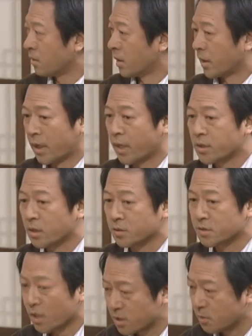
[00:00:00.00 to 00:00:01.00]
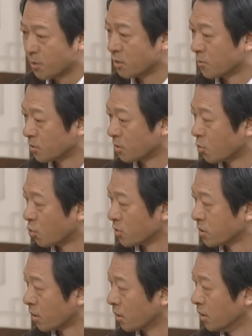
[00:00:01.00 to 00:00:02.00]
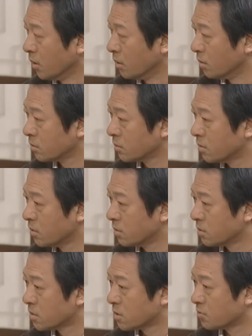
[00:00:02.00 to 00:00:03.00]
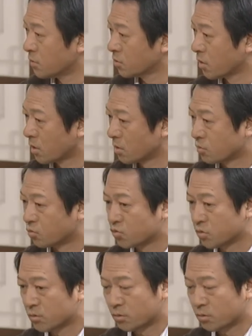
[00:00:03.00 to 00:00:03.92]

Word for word: 아, 한약은 체질별로 먹는 거 모르냐 진맥도 안 하고 무슨